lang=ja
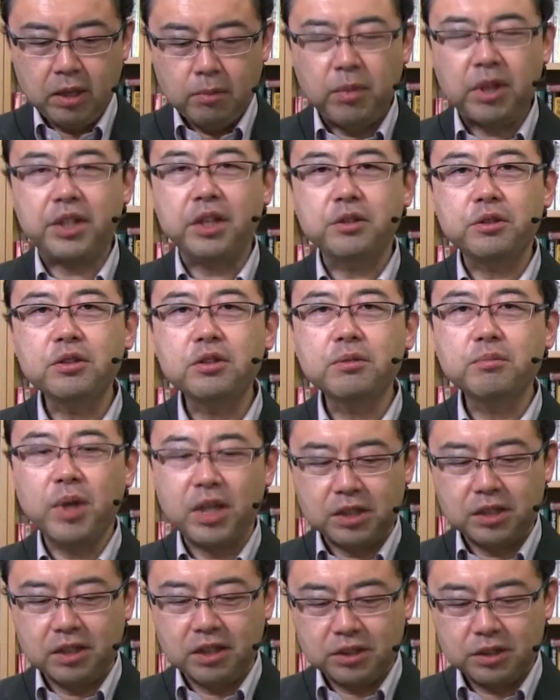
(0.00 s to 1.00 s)
まあ結局、
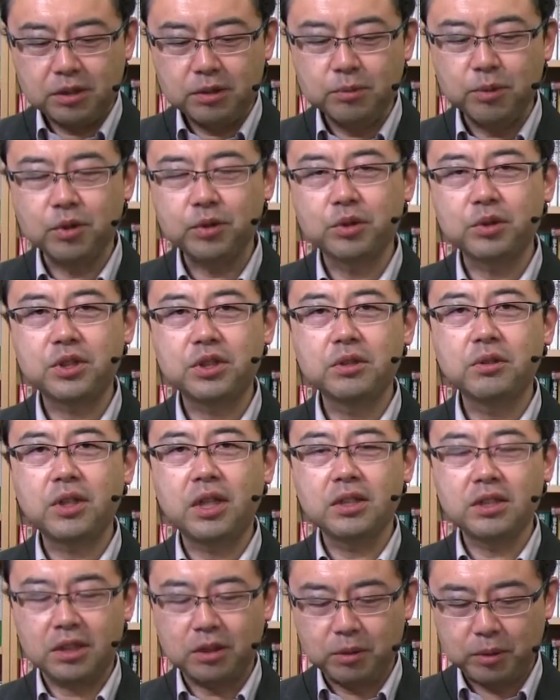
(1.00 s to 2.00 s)
まあ、主婦も独身の
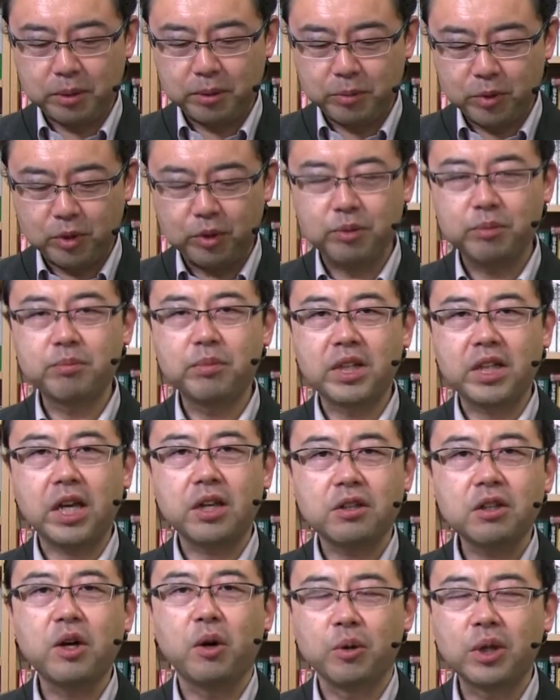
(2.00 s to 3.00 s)
男性のところも、まあ、
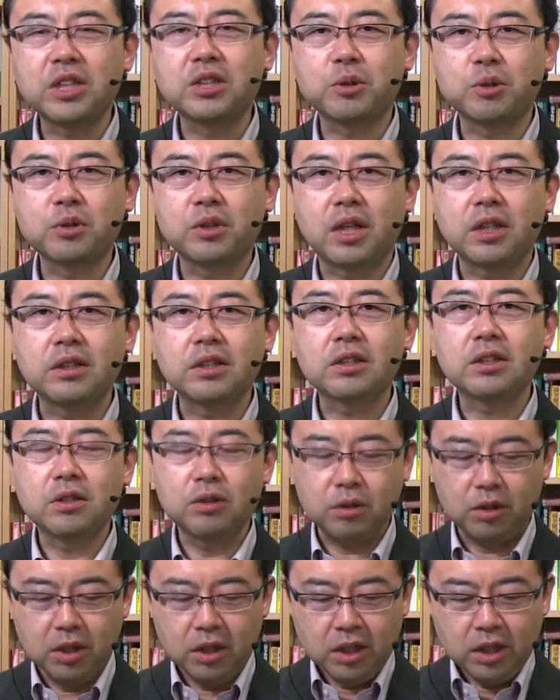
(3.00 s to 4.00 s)
結局は同じことなんですけ
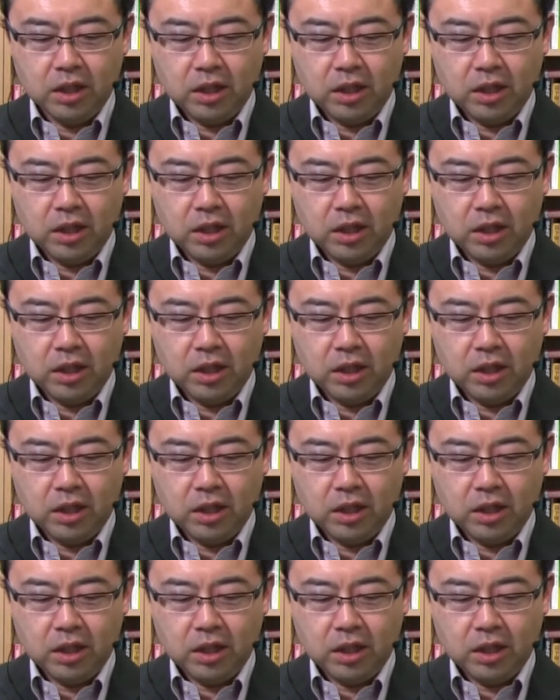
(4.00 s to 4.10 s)
ど、